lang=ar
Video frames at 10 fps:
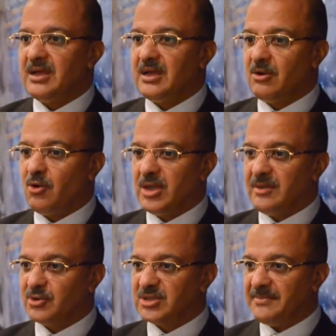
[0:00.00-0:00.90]

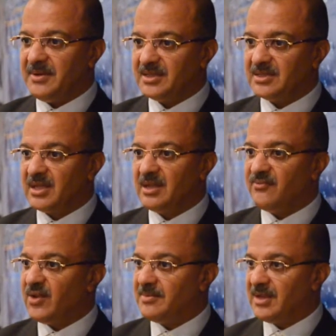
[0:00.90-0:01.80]
ومسابقه
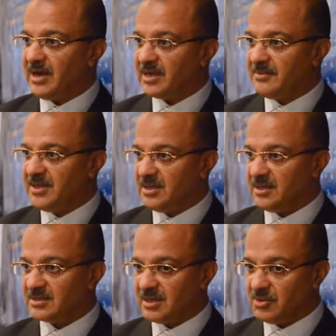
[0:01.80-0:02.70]
الفيلم العربي
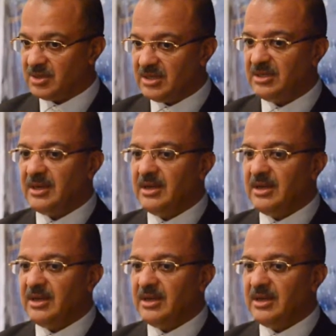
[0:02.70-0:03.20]
الطويل